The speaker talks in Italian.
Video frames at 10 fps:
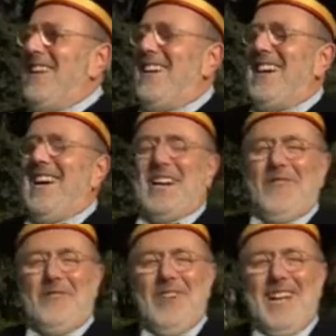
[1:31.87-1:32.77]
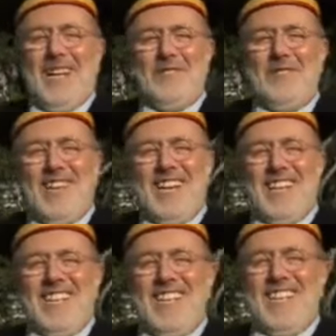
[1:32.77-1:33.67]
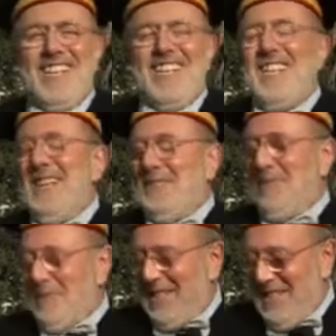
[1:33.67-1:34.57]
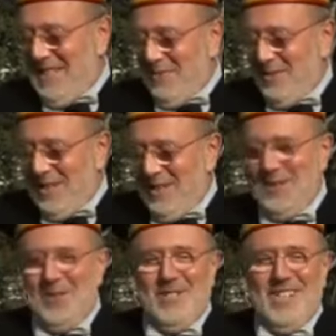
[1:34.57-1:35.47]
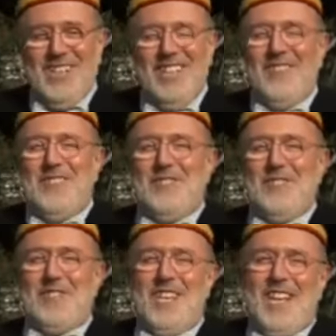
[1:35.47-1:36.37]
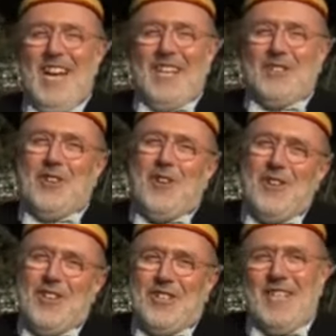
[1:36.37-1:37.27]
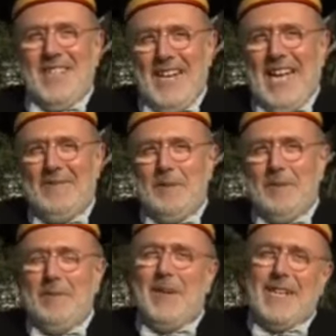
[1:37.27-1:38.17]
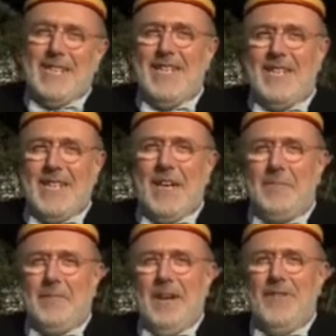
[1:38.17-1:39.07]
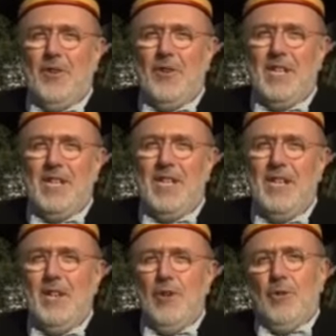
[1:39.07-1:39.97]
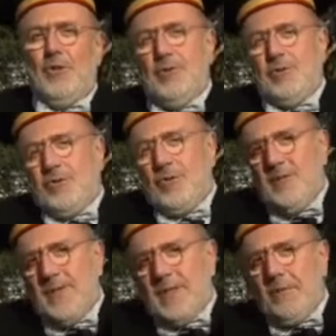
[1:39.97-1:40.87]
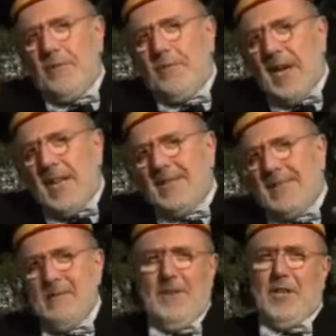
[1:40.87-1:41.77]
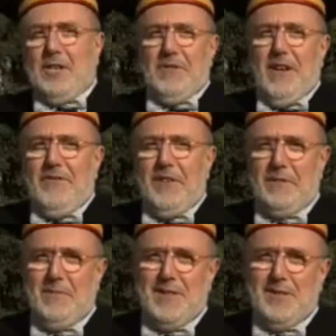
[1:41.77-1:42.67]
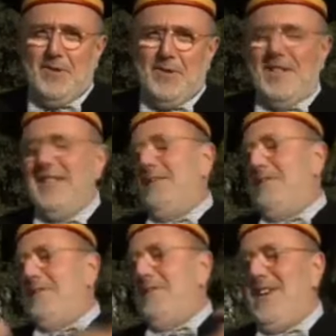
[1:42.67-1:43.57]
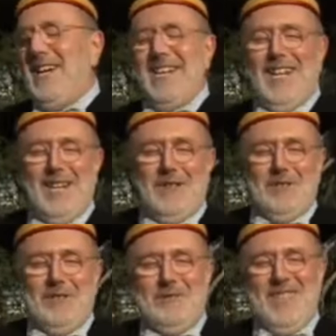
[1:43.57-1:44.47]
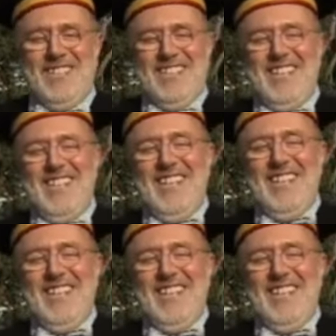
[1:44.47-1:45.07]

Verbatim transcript: eh, a Raffaele Viviani nella sua poesia Guaglione quando dice a scuola ci salavamo partete che pa foia o più struvato o massima faceva la firma soia Vabbè, Viviani è naturalmente